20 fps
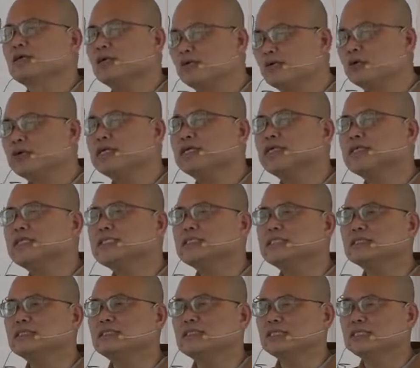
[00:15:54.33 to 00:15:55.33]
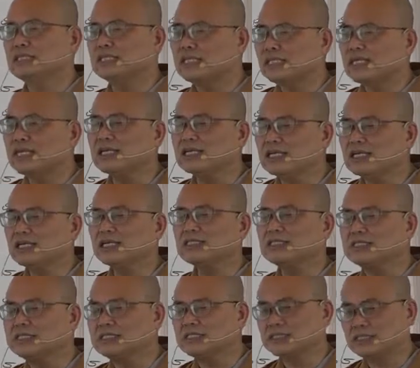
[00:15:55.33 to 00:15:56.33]
皈依是你念
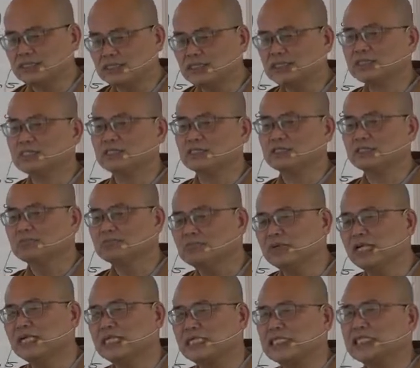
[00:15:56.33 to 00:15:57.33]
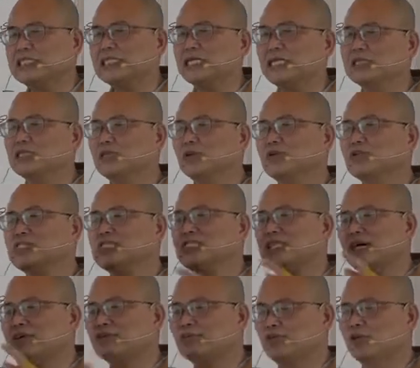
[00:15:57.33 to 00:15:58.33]
念时时，每一天都
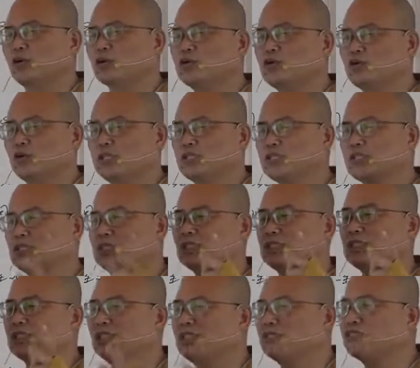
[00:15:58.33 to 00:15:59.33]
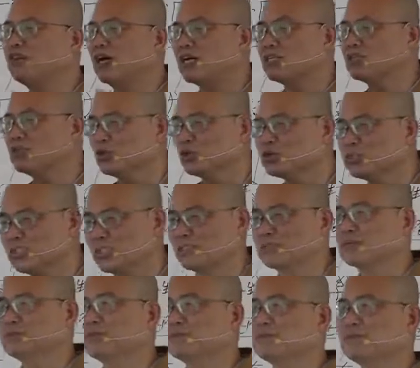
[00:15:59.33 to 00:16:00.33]
向佛学习，依法修行，
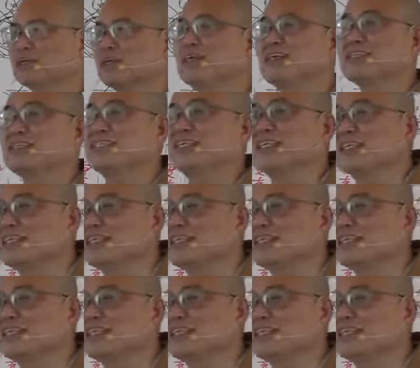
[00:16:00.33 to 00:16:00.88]
这